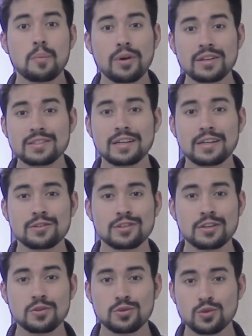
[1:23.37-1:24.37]
Pueden seguirnos
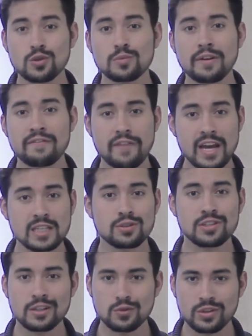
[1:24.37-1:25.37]
en YouTube, en
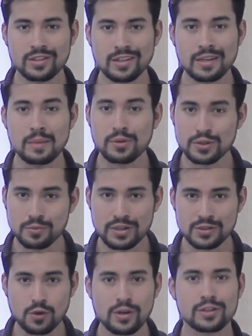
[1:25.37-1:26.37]
Facebook y en Twitter y por
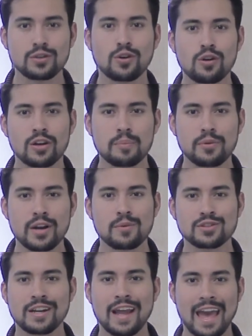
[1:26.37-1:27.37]
supuesto ver todo lo que
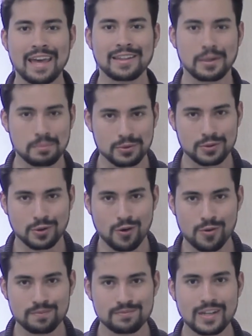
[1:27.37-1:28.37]
ponemos en
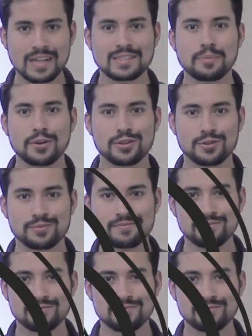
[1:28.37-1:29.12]
enter.co. Hasta pronto.